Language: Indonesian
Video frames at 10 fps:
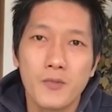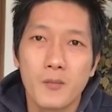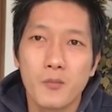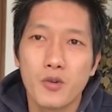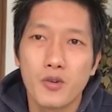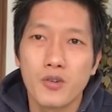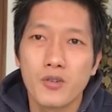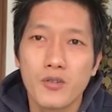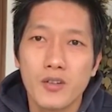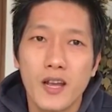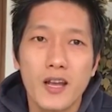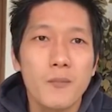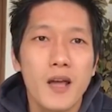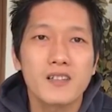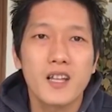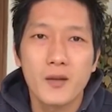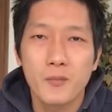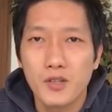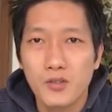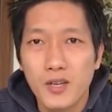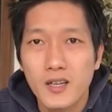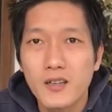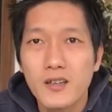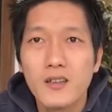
Biarpun ya kan part time gitu kan.